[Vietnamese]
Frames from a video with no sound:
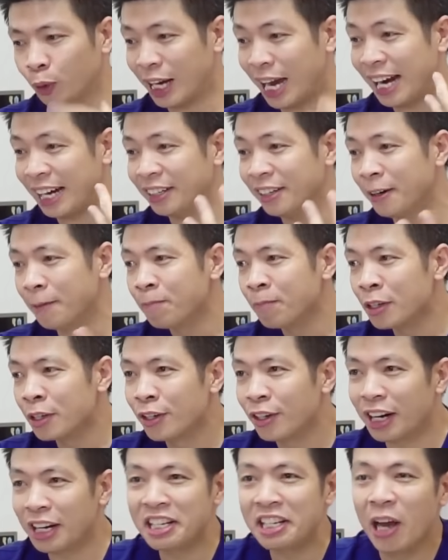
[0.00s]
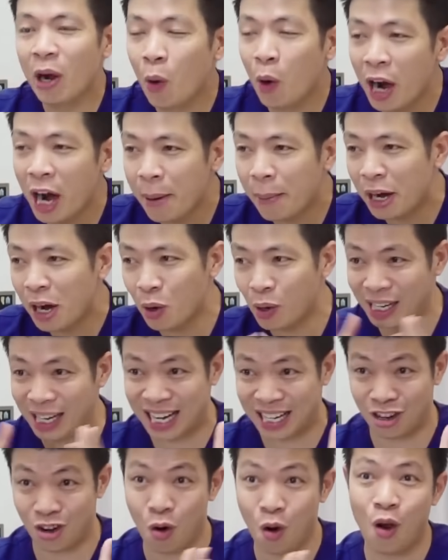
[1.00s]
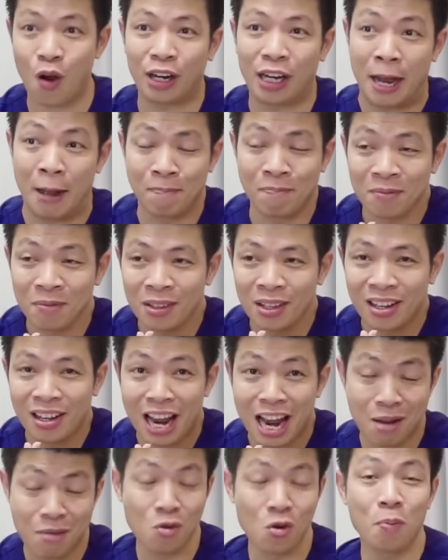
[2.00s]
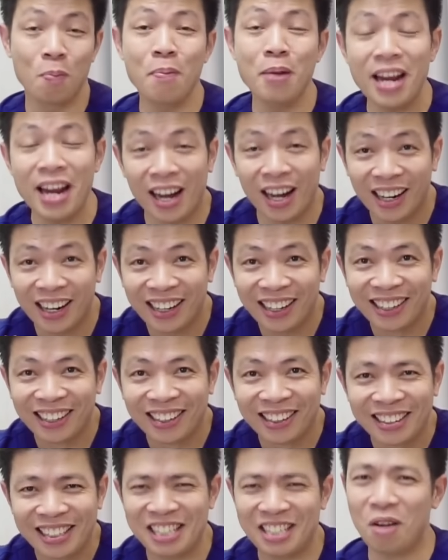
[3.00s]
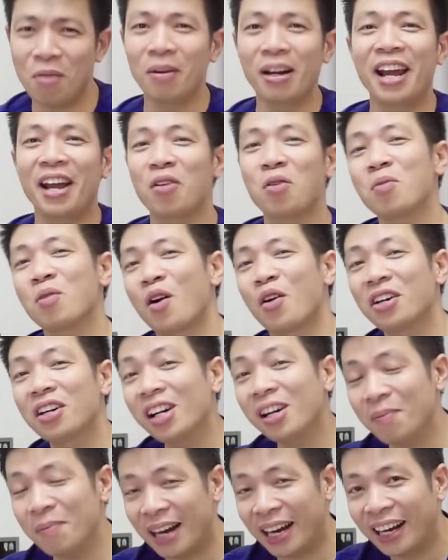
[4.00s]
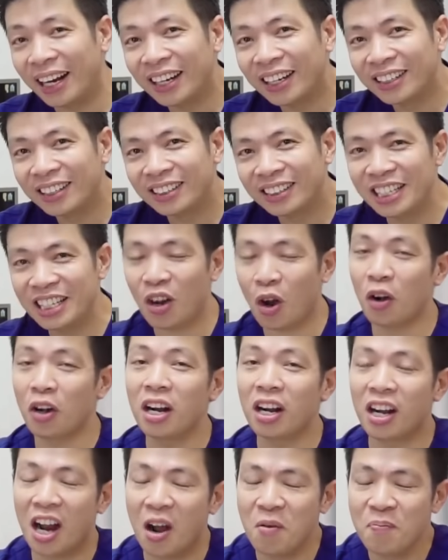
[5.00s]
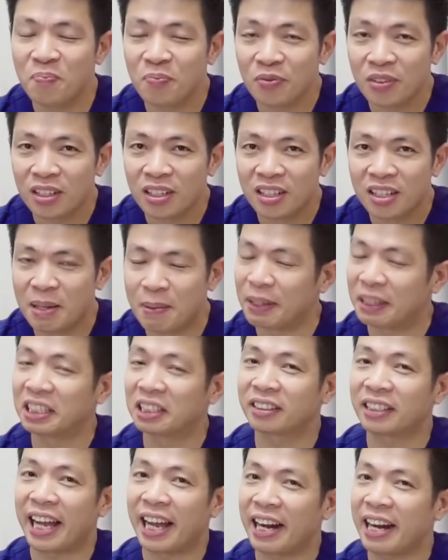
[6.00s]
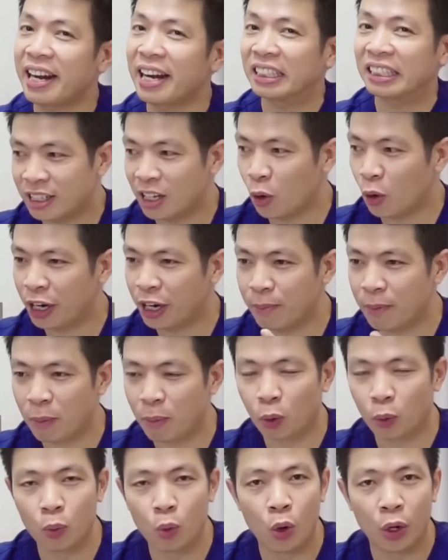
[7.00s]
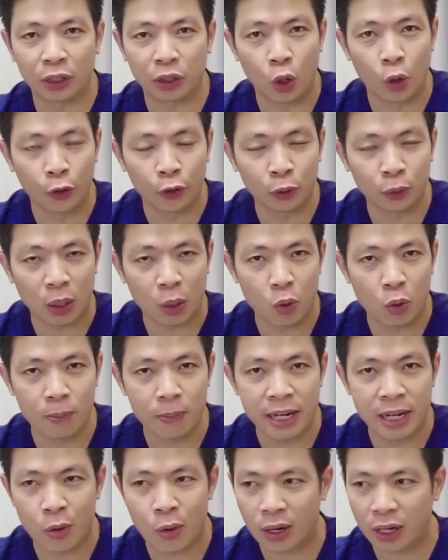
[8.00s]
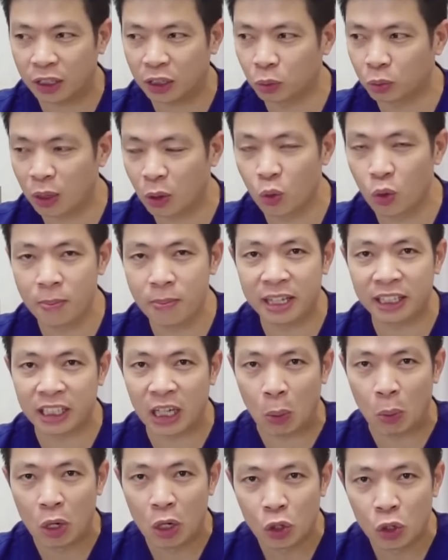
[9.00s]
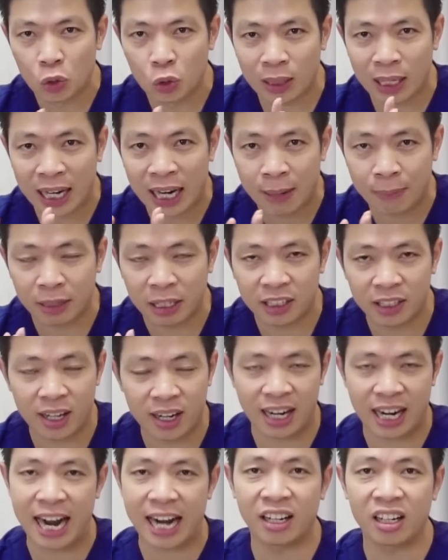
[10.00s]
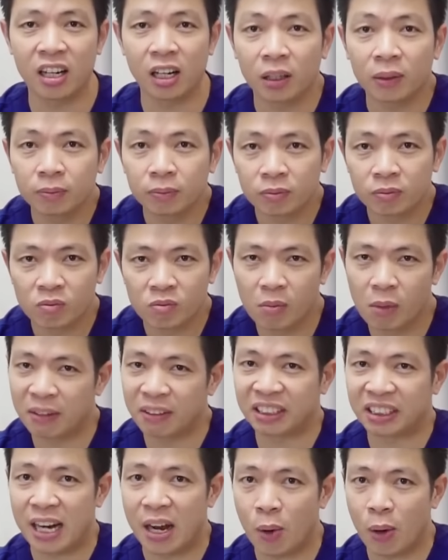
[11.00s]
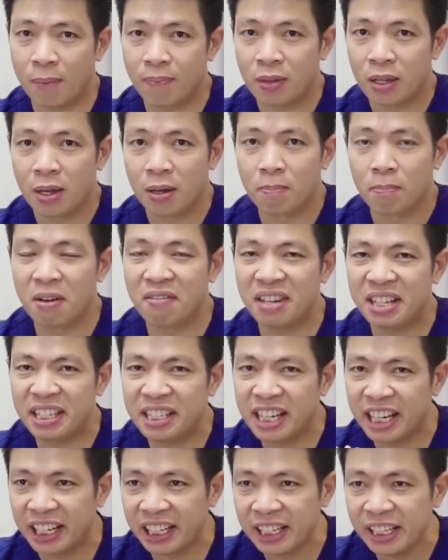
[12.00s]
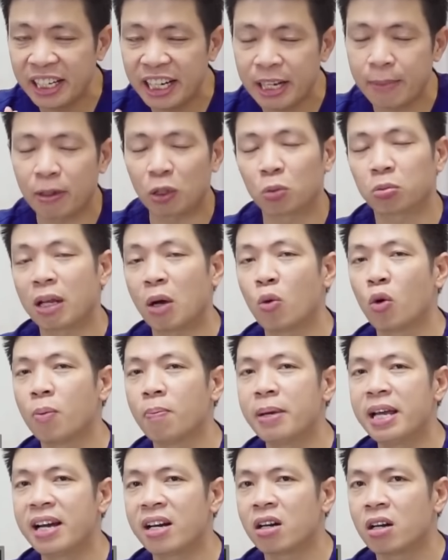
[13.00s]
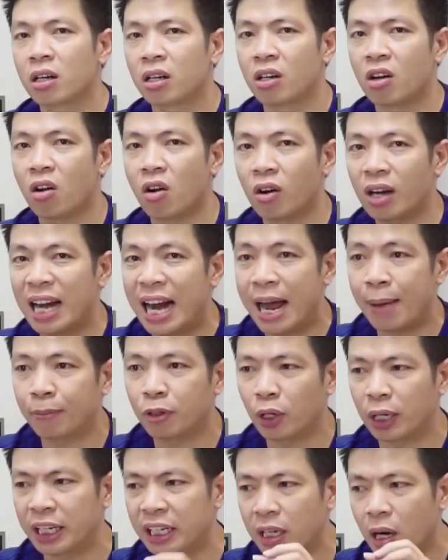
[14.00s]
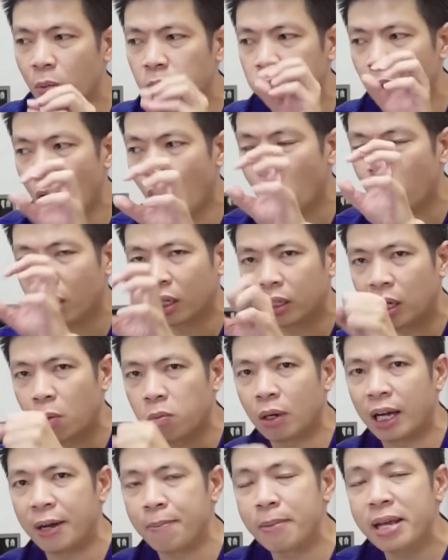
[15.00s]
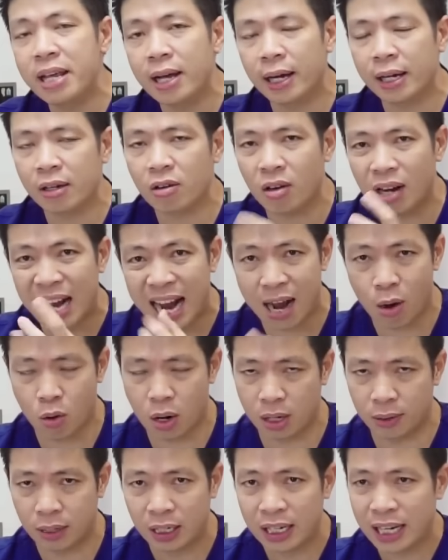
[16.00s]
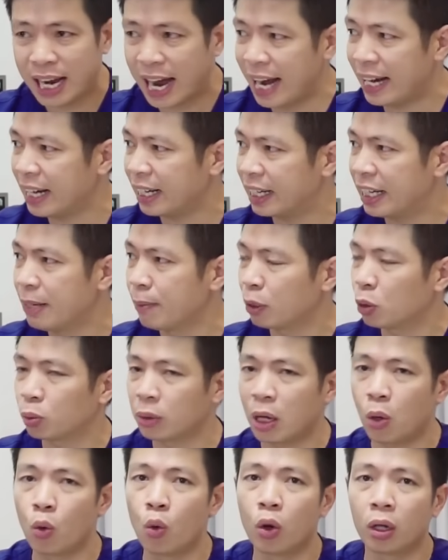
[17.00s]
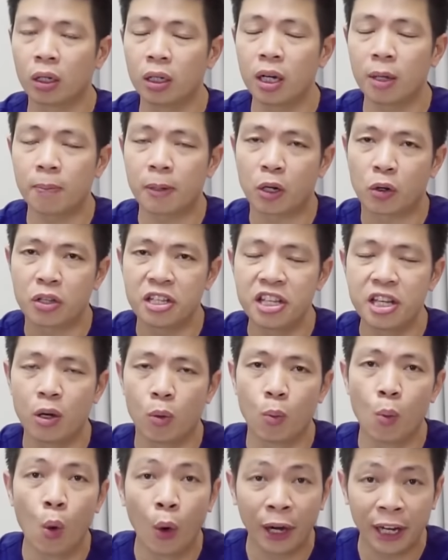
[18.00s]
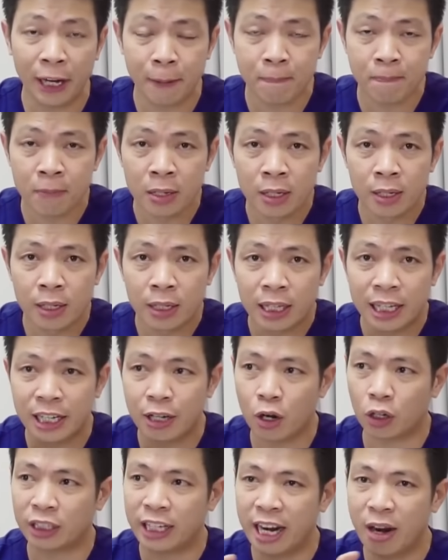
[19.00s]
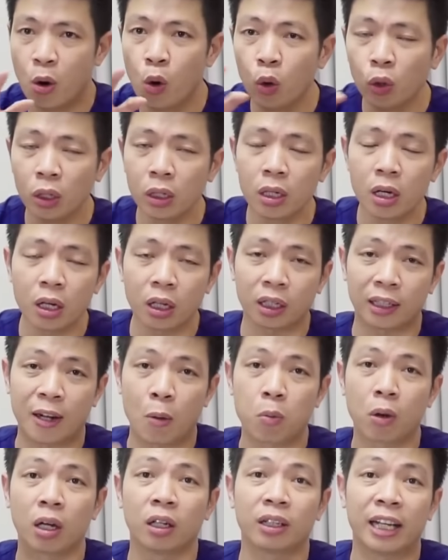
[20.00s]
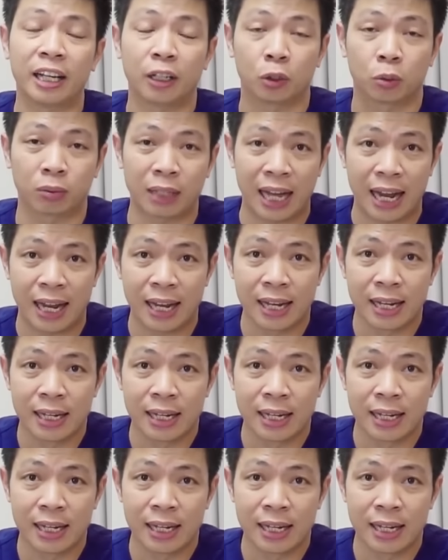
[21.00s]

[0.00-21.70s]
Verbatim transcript: một cái nữa đó ờ, là nhiều người bắt đầu lại đặt câu hỏi là em uống bia thì trong đấy cũng có nước mà thì có được không nhưng mà thực tế là sau khi mà một buổi tối chúng ta uống bia hoặc là chúng ta uống bia xong chúng ta cảm thấy rất là khát nước bởi vì sao ạ bởi vì chính khi mà chúng ta uống bia nó làm cho cái nồng độ ở trong cái bia ấy, nó cao hơn hay là khi mà chúng ta uống nước mà nó nhiều muối ấy, thì nó sẽ hút nước ở trong cơ thể chúng ta